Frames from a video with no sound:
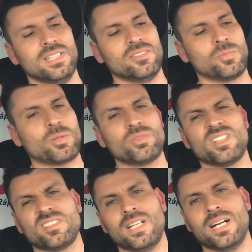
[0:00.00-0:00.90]
Fui pra
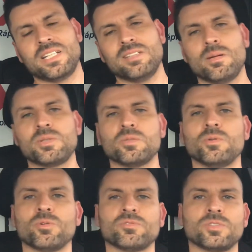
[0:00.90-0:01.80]
conhecer a arena, um amigo
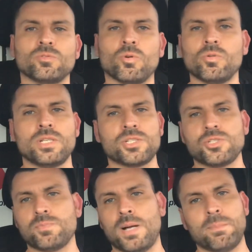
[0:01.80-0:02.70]
meu convidou, e a
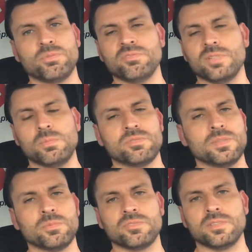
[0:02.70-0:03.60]
gente, pum, vamos,
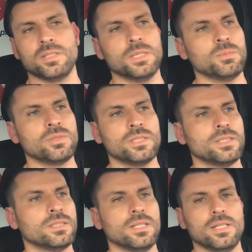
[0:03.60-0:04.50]
vamos, vamos, e
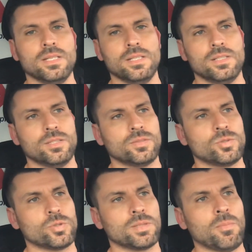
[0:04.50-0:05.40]
se
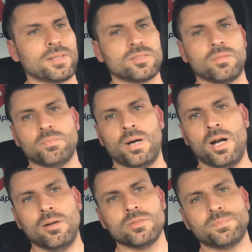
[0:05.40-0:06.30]
jogamos para São
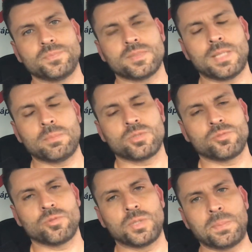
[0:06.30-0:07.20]
Paulo, saímos de
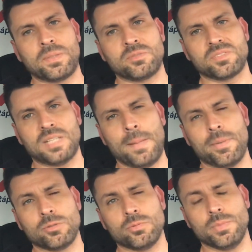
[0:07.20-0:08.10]
Floripa no
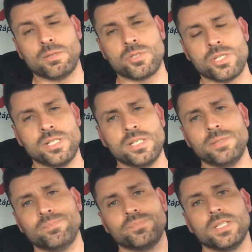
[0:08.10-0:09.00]
sábado,
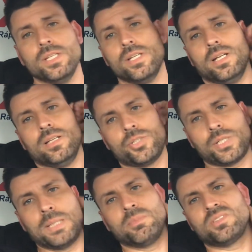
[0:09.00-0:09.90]
meio-dia,
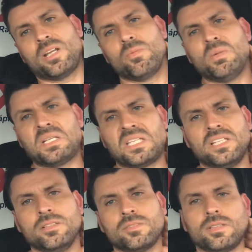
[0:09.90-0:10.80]
chegamos, era
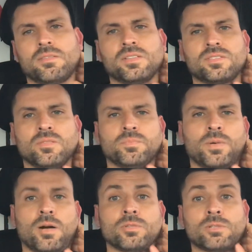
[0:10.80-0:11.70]
1h15 ali em São
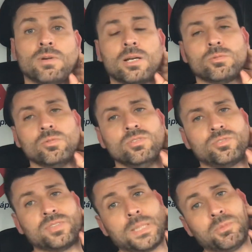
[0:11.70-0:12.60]
Paulo, em Guarulhos,
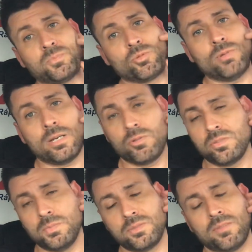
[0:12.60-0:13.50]
ficamos pro
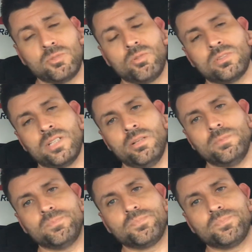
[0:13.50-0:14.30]
Guarulhos mesmo ali no hotel,